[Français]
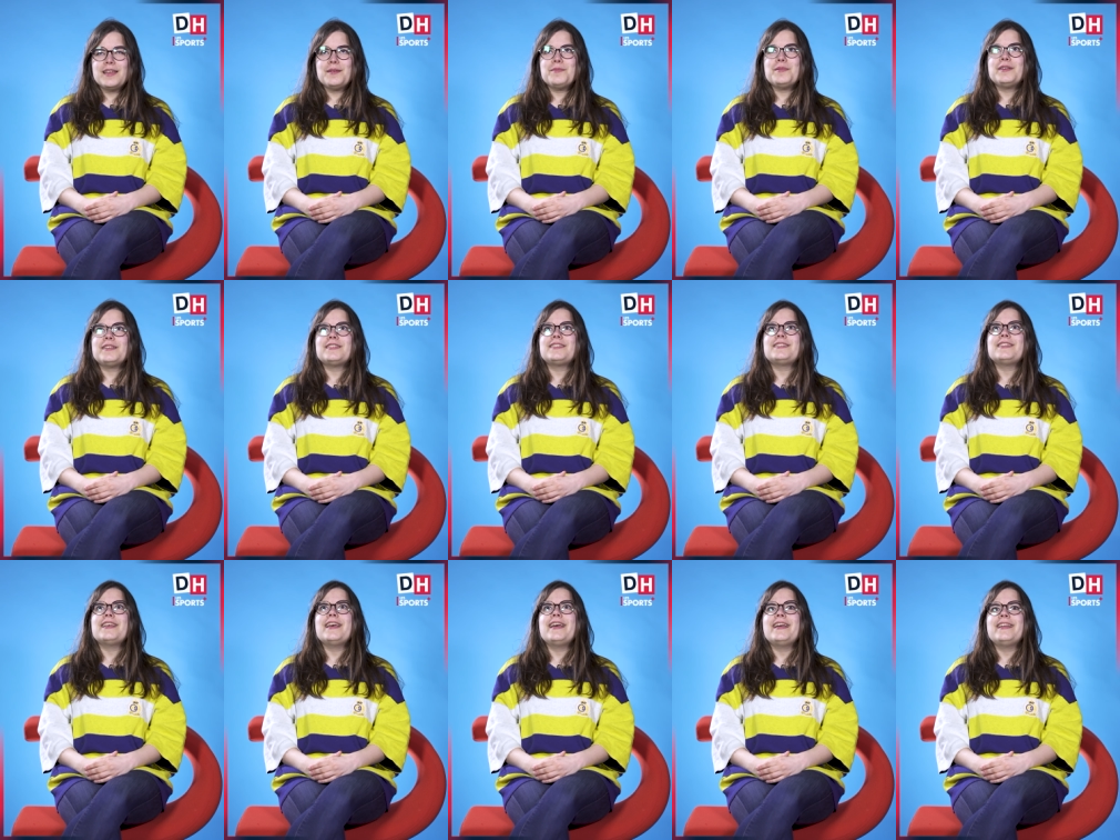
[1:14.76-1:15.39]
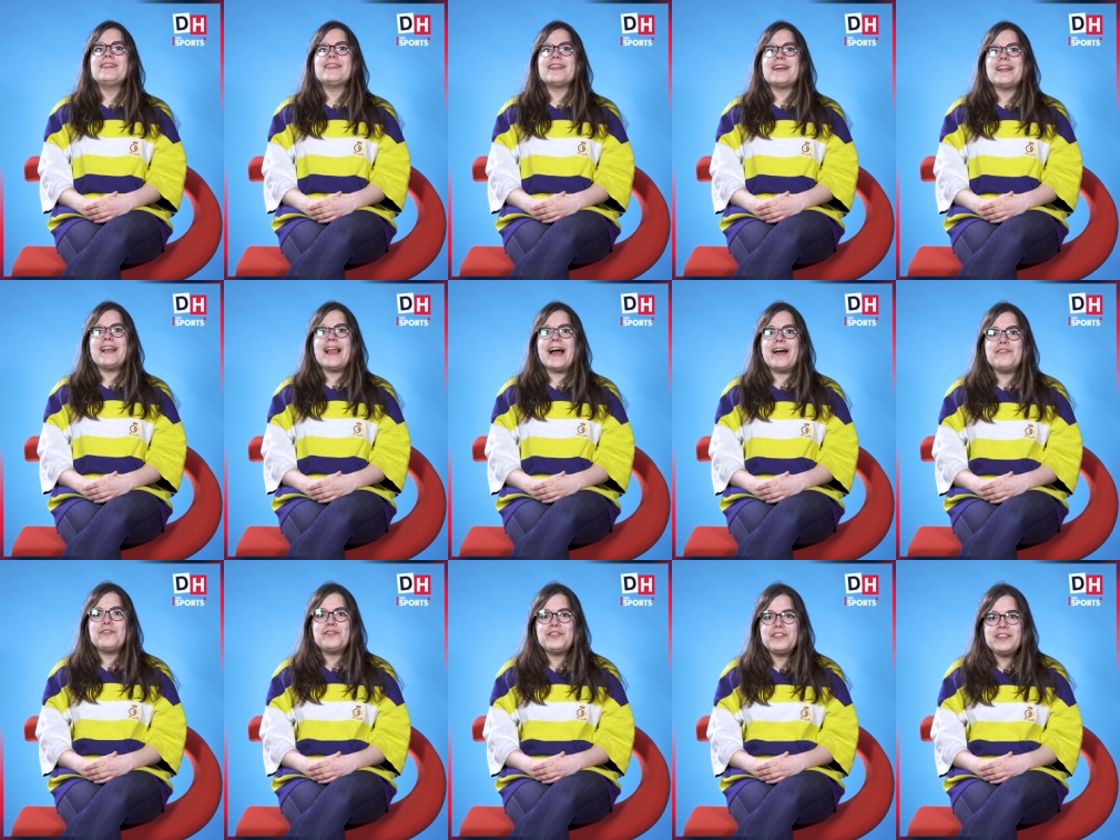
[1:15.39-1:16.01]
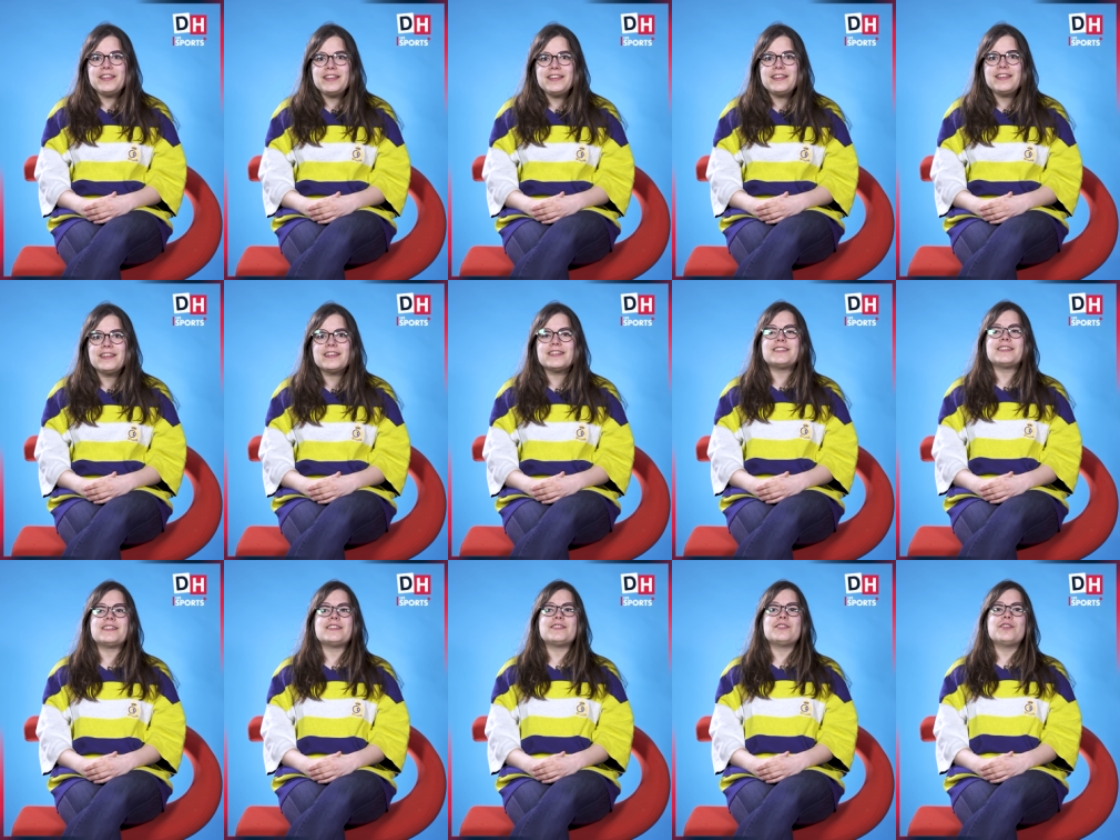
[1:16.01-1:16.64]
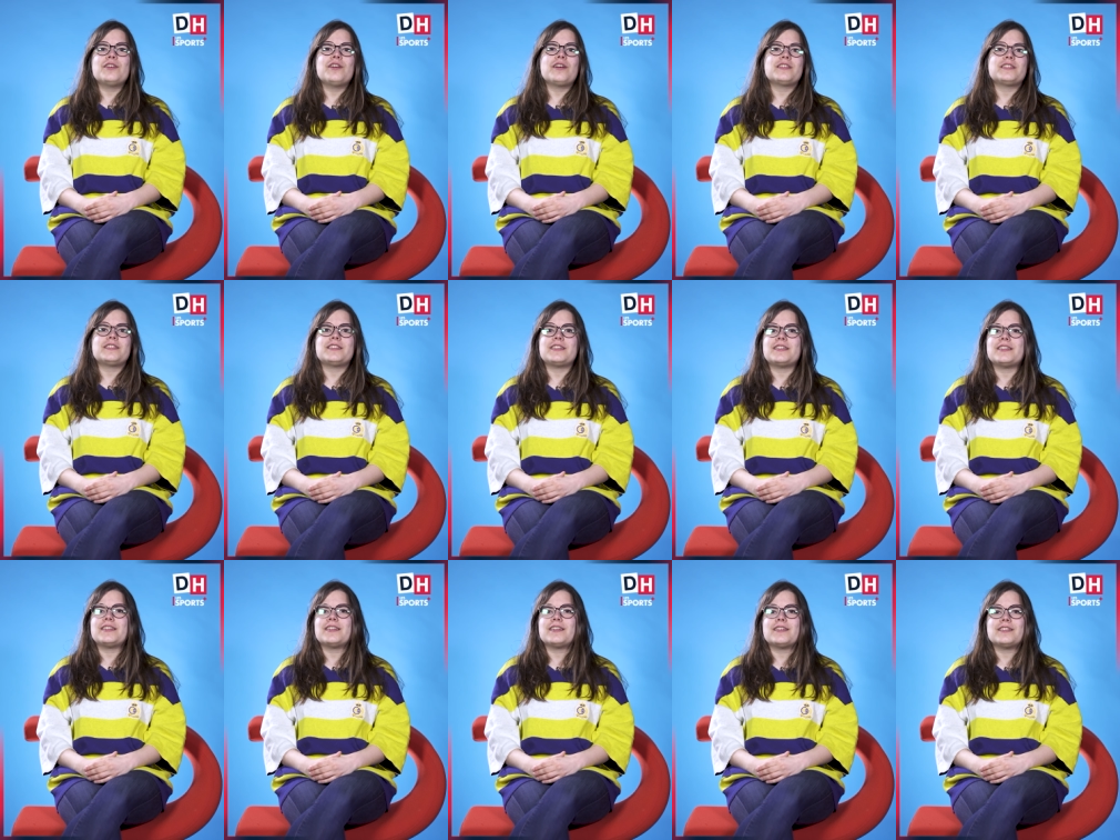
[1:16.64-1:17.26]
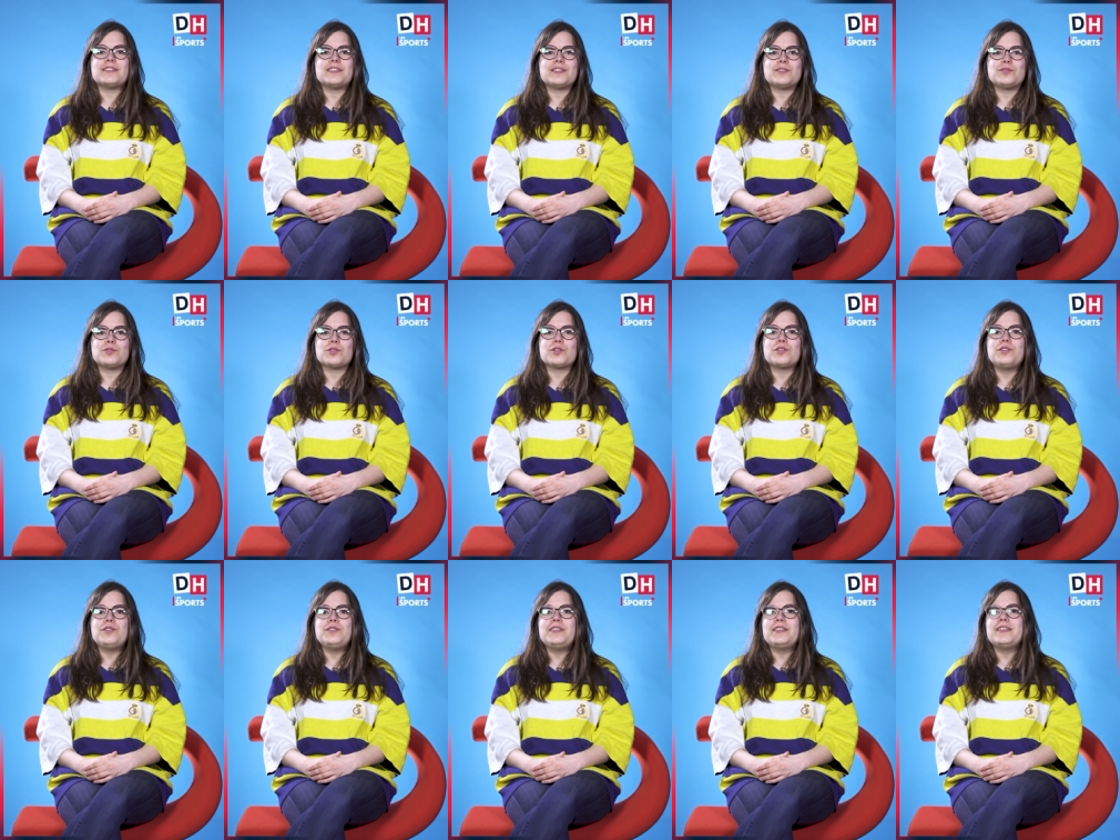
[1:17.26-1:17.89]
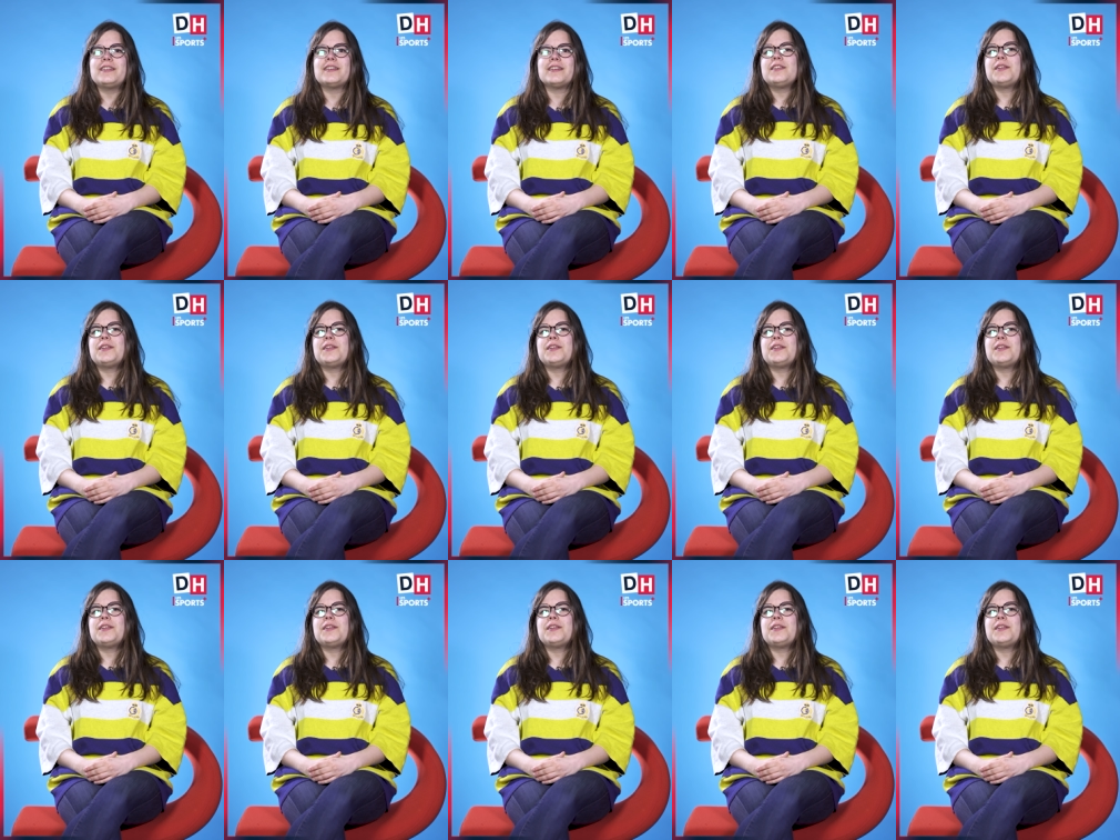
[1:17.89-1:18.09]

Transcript: MSN, la vie Tinder, c'est surcoté.